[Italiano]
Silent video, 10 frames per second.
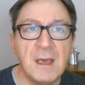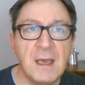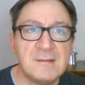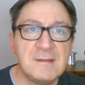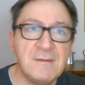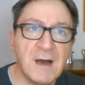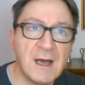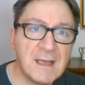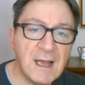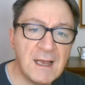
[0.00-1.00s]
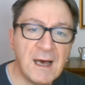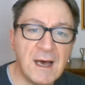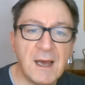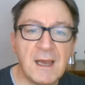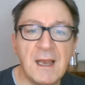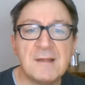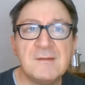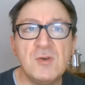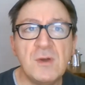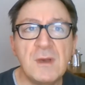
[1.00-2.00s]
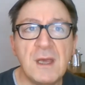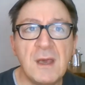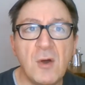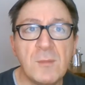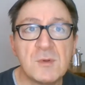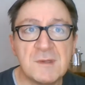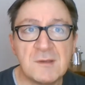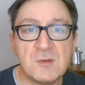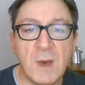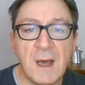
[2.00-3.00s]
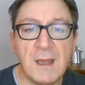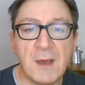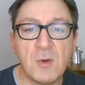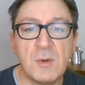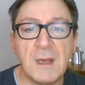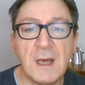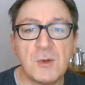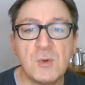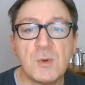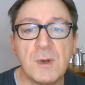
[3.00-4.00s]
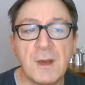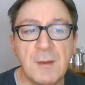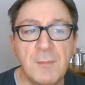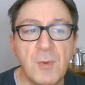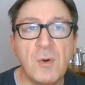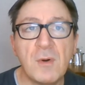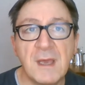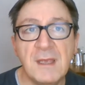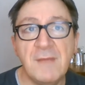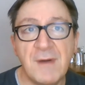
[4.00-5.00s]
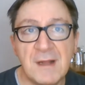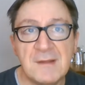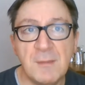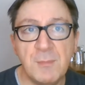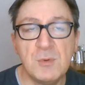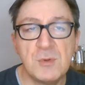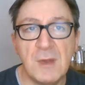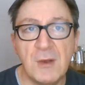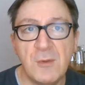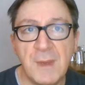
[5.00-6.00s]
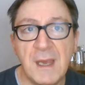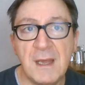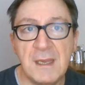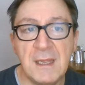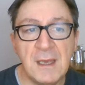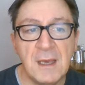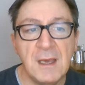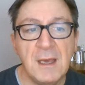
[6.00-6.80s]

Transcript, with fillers: eh, si va dalla relazione omosessuale con Arthur Rimbaud che gli valse appunto la nomea di